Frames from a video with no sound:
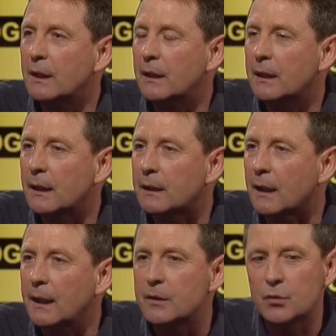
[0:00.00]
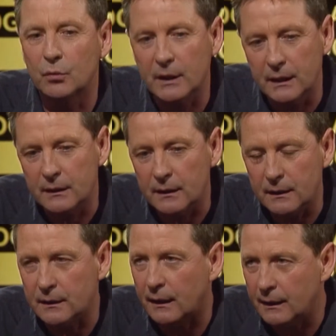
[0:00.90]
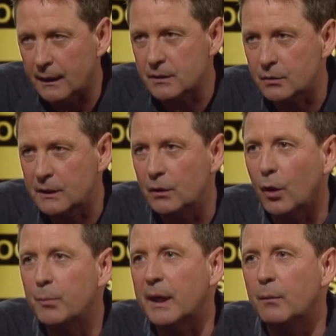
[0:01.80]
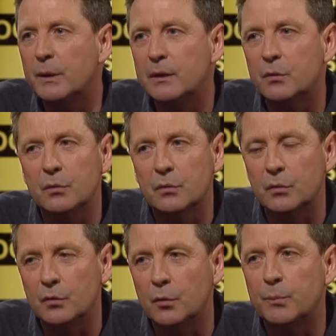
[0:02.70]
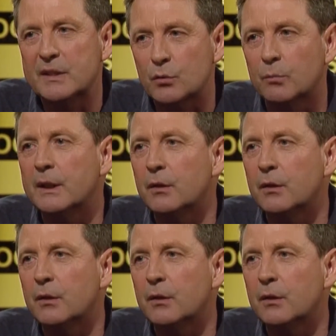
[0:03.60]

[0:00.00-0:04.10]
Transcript: la, création est, un axe qui leur permet de, de ne pas sombrer